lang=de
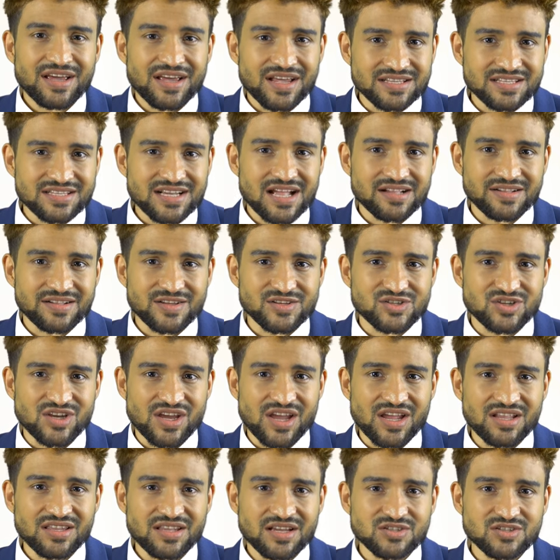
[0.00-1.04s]
Es kann
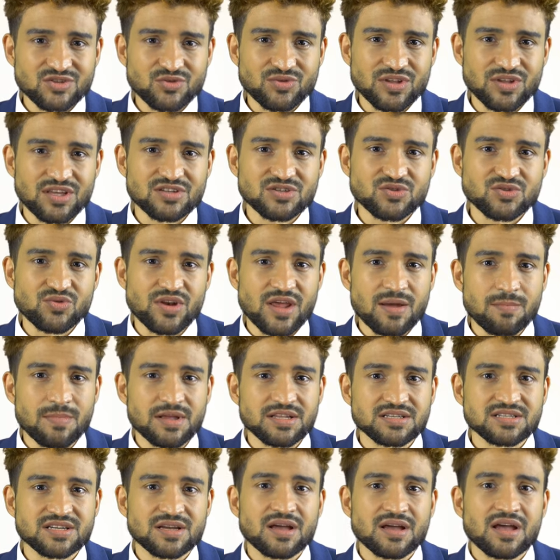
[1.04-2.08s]
geschehen, dass du dich
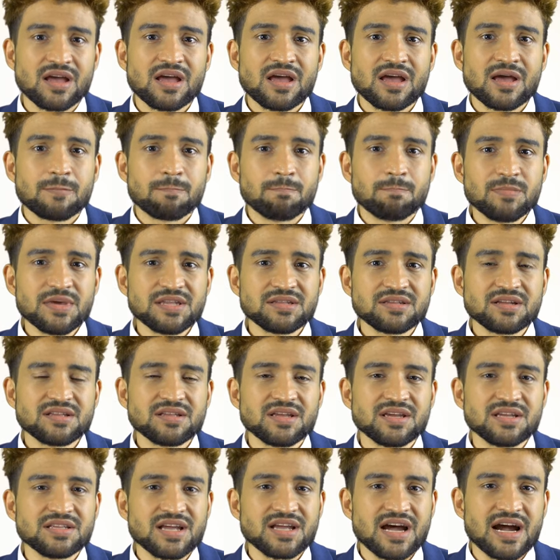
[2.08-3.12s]
zunehmend mit
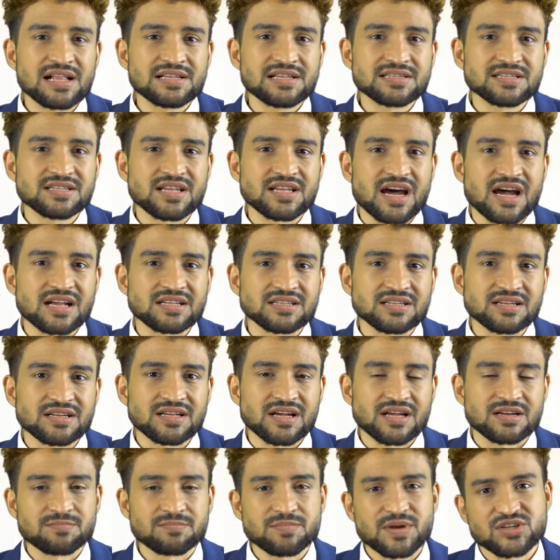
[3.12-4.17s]
den Inhalten
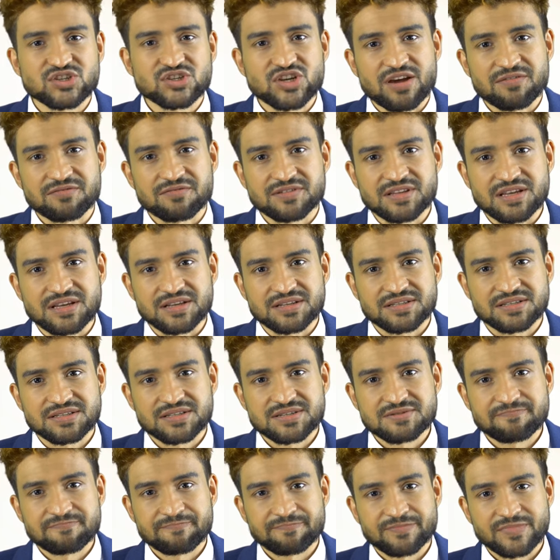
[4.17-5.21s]
anderer
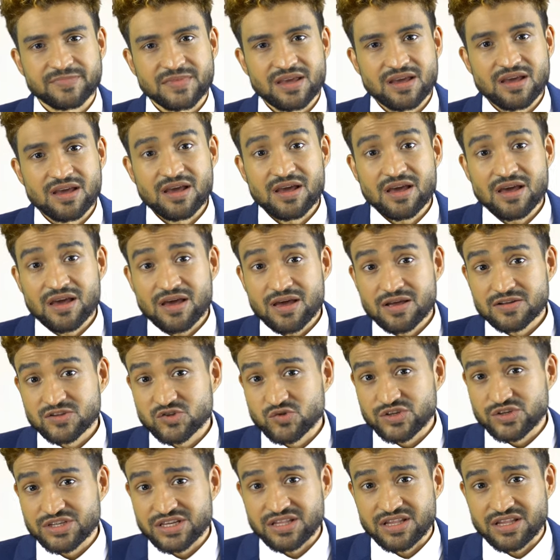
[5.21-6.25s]
beschäftigst.
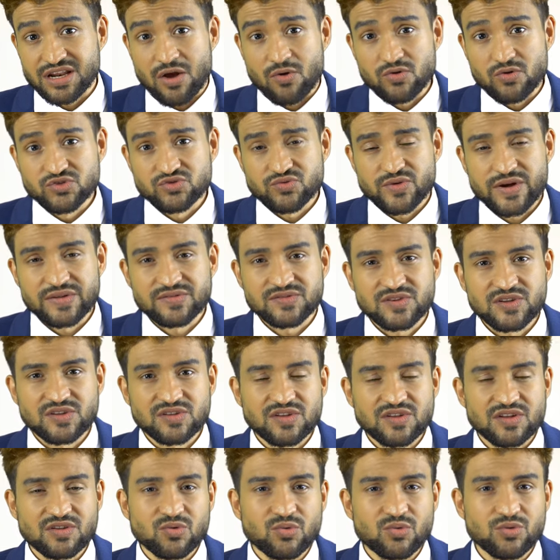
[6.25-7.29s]
Zwischen
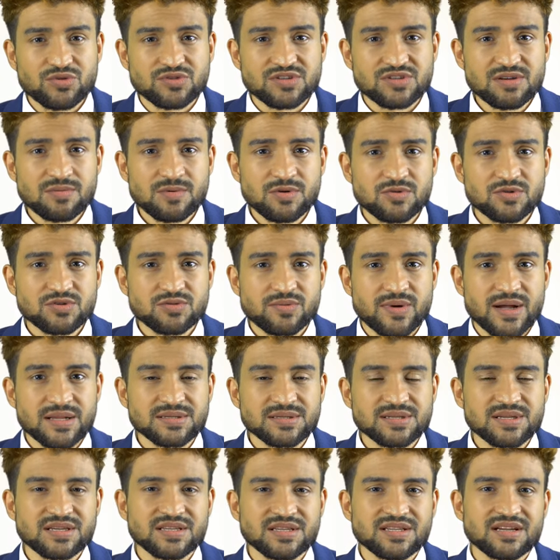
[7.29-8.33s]
23. und
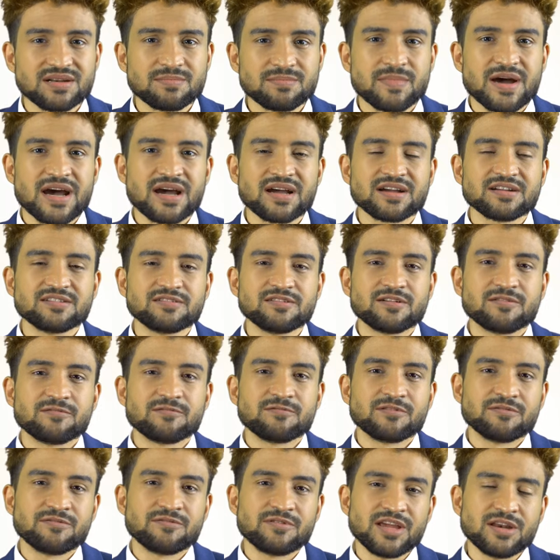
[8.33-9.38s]
27. machen
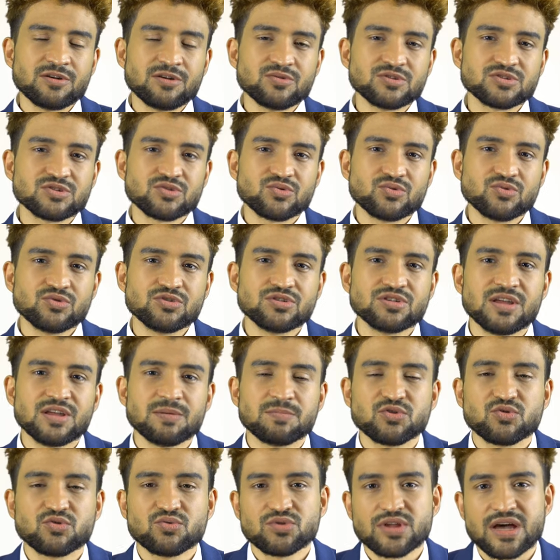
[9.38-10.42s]
Venus und
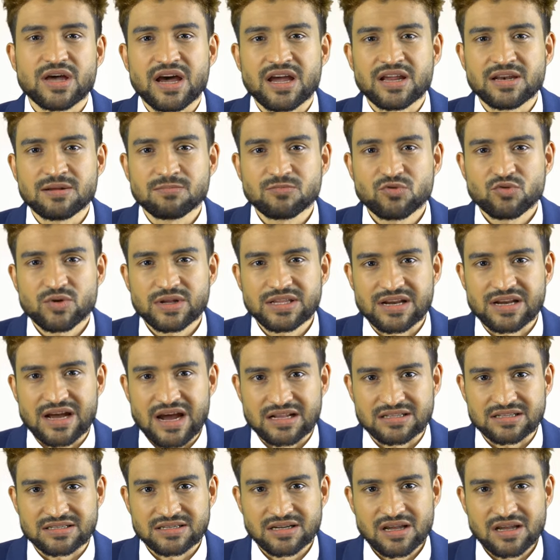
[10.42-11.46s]
Neptun einem
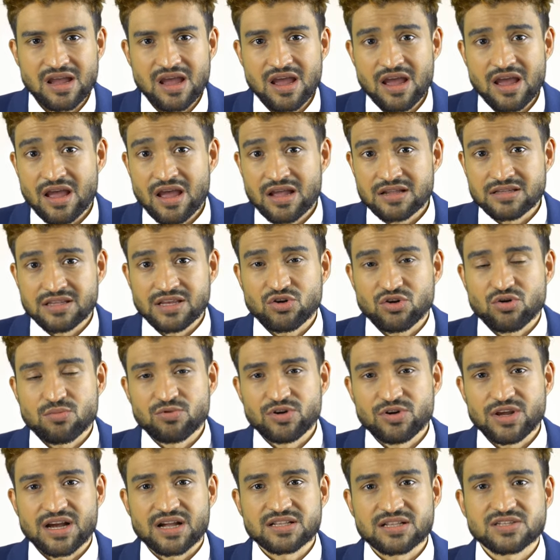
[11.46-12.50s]
Quadrat. Die
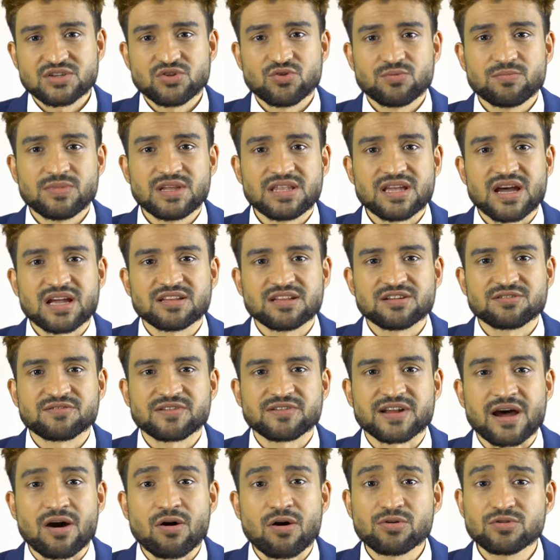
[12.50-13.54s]
Kommunikation mit einer
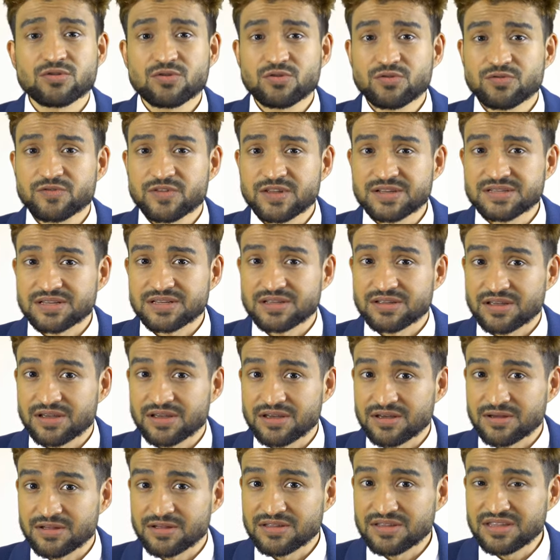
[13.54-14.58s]
Frau dürfte
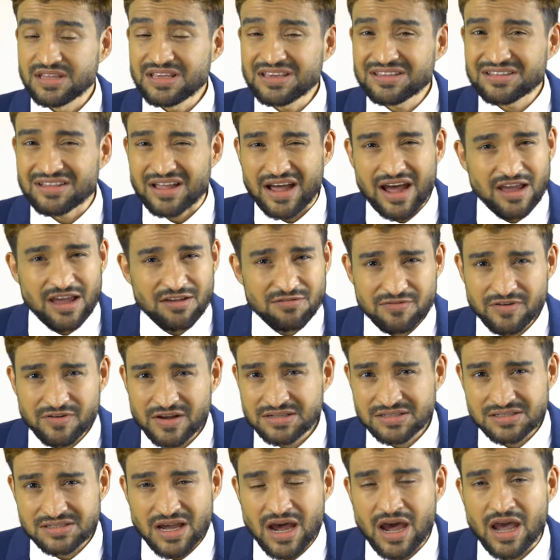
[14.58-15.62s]
äh, nicht
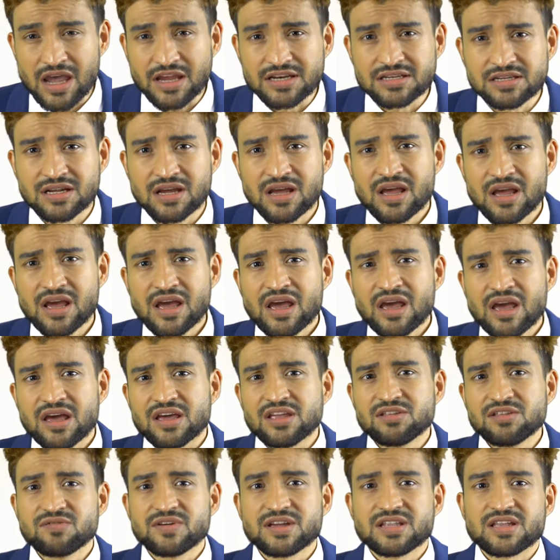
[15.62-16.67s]
einfach sein,
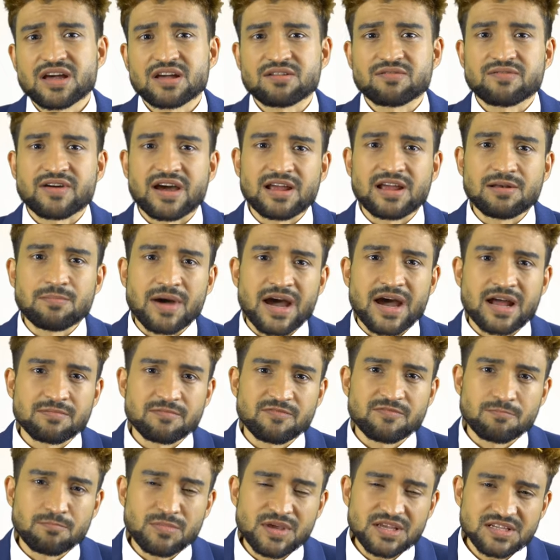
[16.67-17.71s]
entweder weil
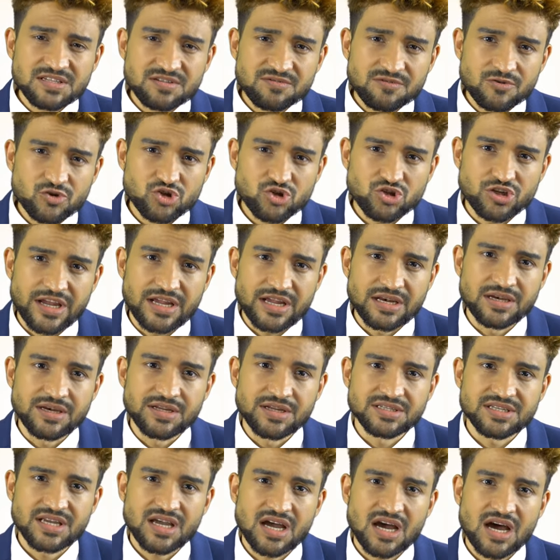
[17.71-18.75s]
man
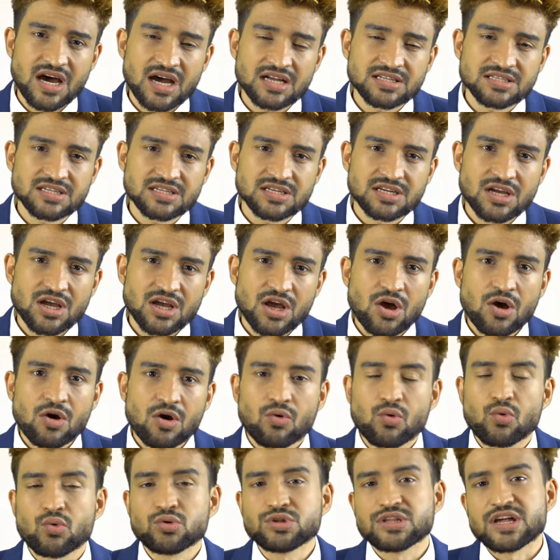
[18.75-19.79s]
Missverständnisse hat
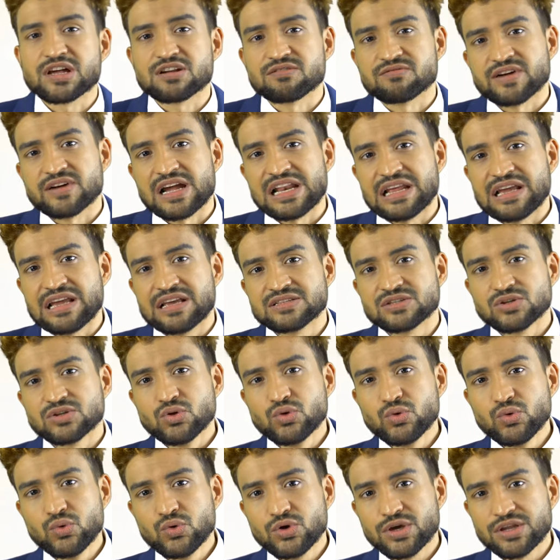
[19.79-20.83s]
oder weil es
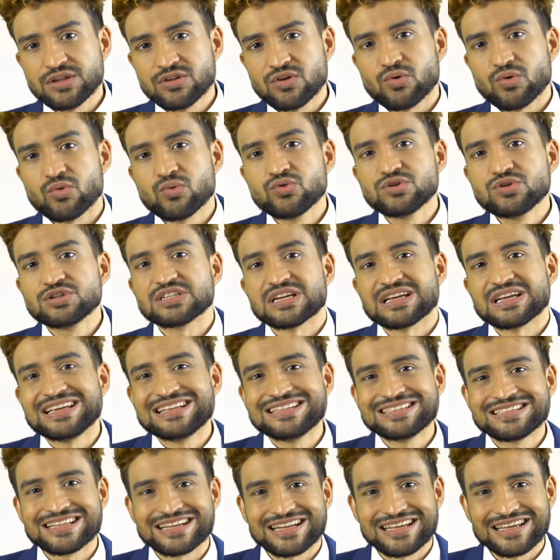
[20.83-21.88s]
Lügen und
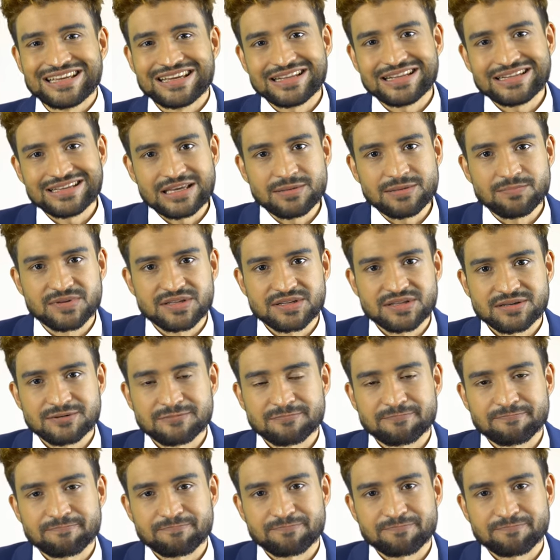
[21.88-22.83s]
Intrigen gibt.